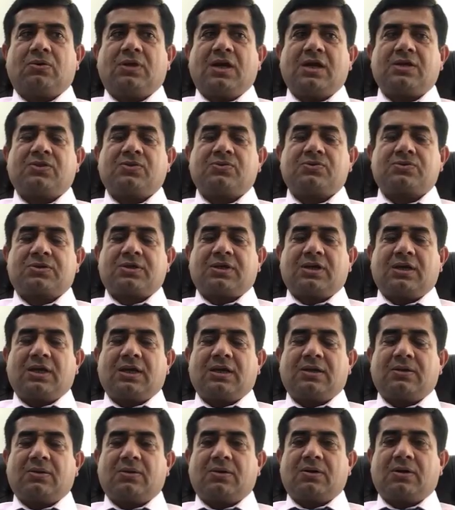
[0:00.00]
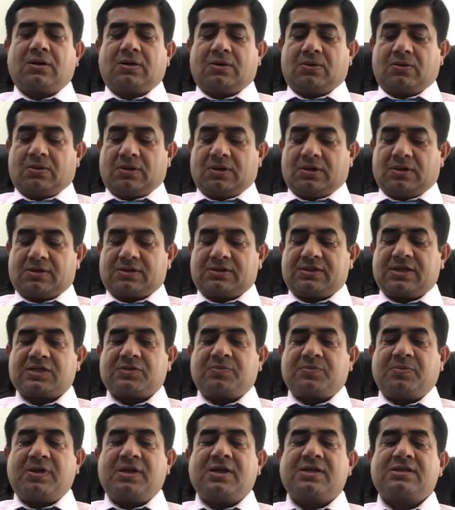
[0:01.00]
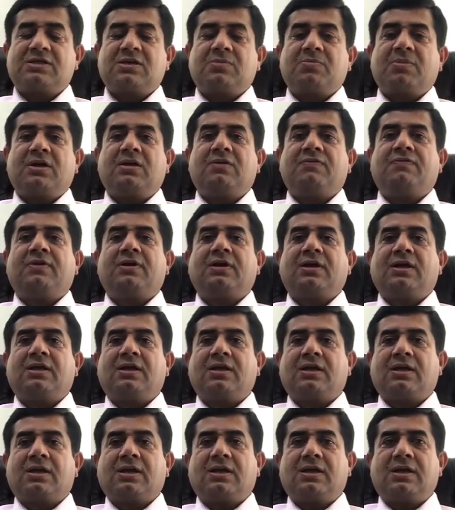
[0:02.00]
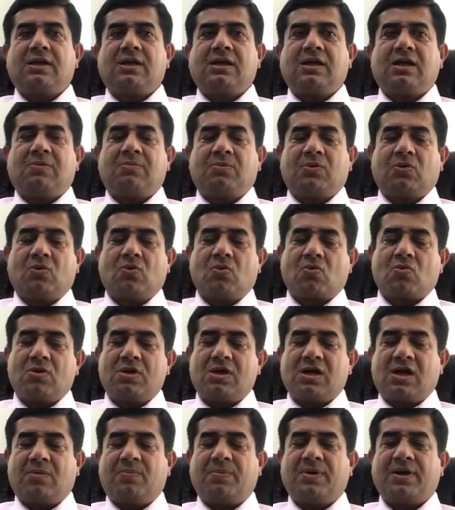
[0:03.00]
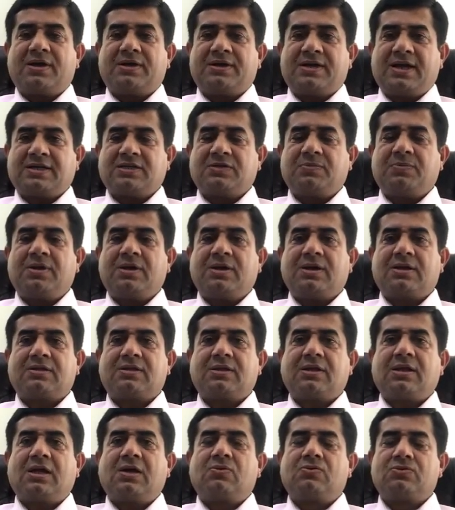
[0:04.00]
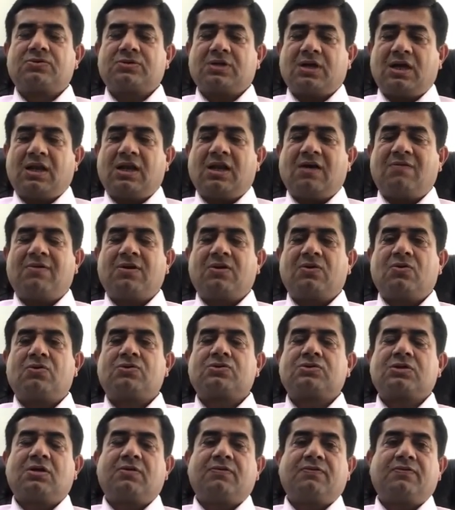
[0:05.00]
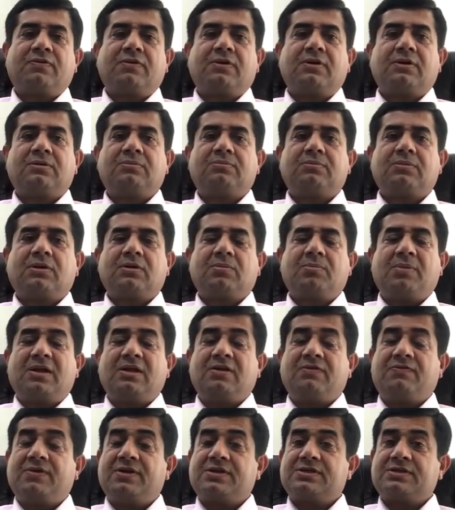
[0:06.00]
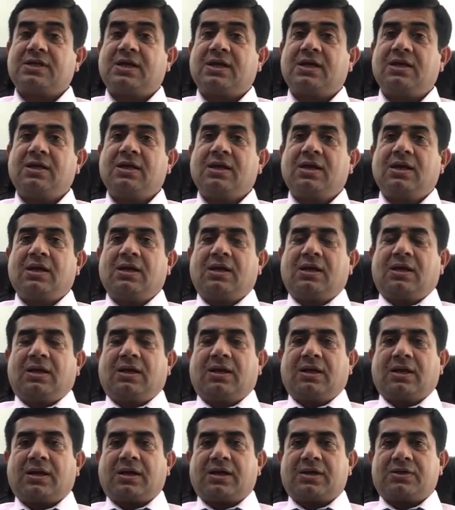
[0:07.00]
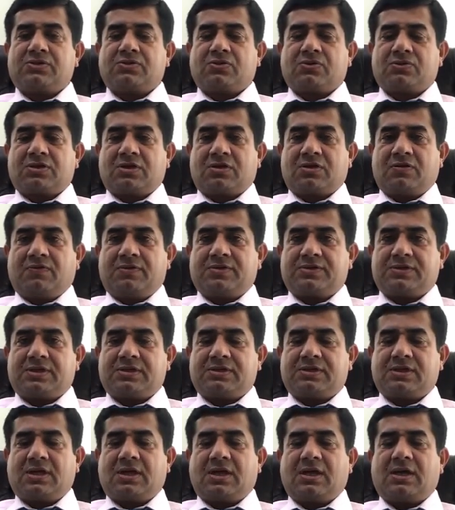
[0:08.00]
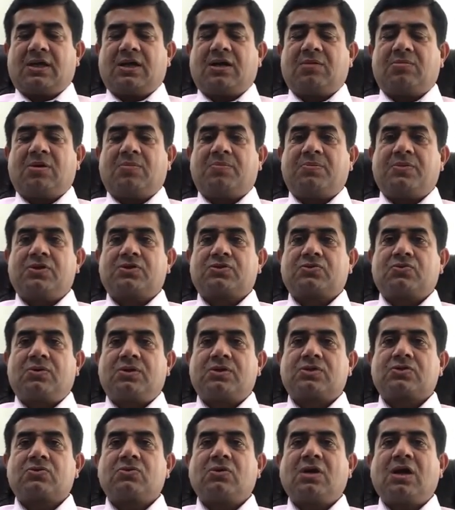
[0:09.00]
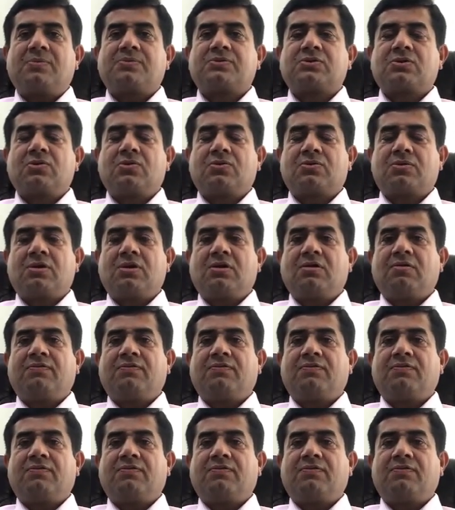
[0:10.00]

एक दूसरे से एक्सपीरियंस से बेनिफिट लेने के लिए हम लोगों को यहाँ पे कनेक्ट भी करते हैं उसके अलावा लोड्स ऑफ बेनिफिट्स हैं कि जो सर्विसेज हैं हम अपने स्टूडेंट्स को एब्सोल्युटली